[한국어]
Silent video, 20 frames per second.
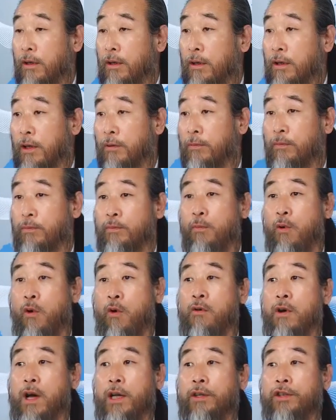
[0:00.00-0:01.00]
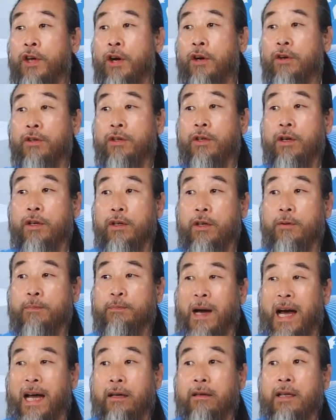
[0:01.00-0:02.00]
이게 뭔가 경영을
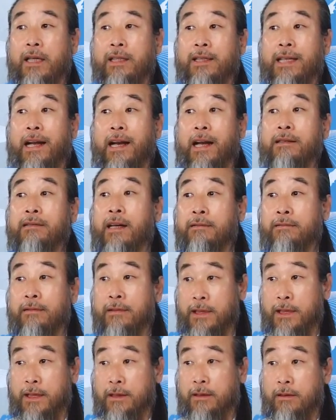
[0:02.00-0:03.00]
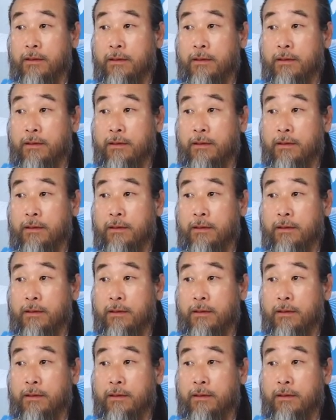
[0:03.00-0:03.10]
바르게 잘한다든지